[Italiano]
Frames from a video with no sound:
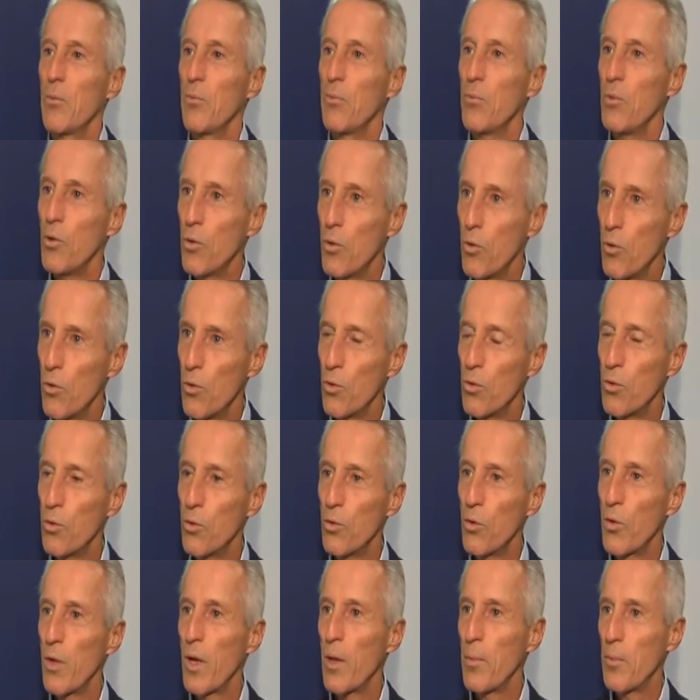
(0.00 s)
più
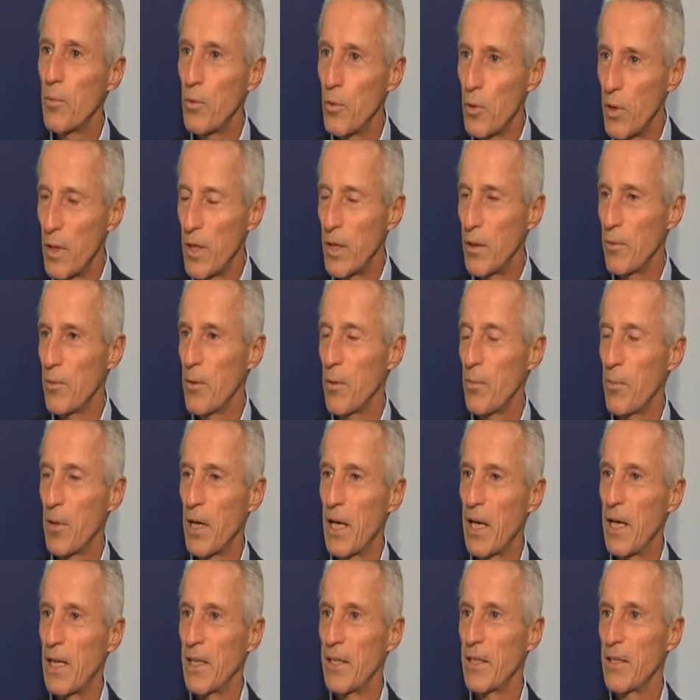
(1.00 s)
culture, più lingue
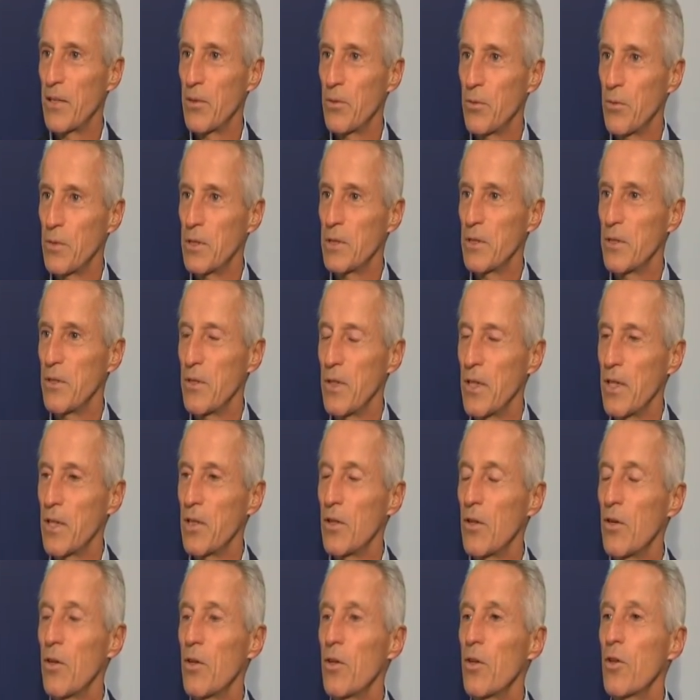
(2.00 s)
parlate su questo
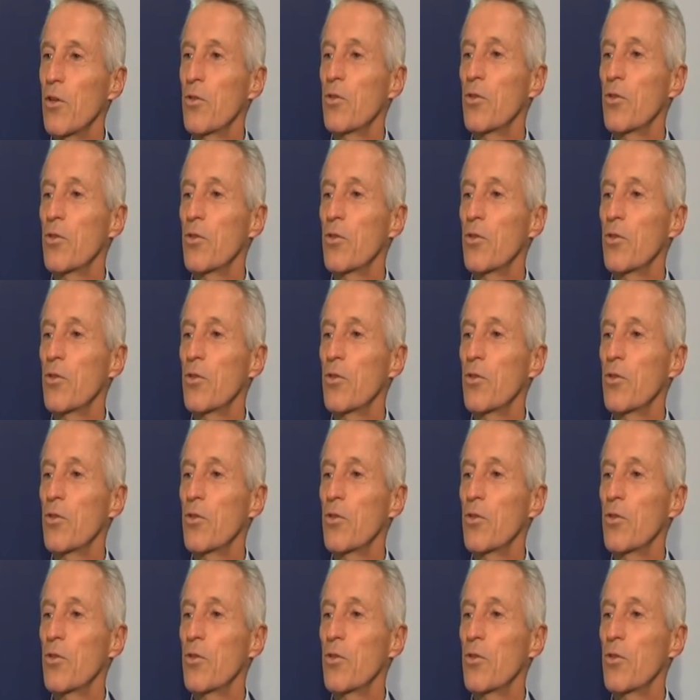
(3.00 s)
territorio,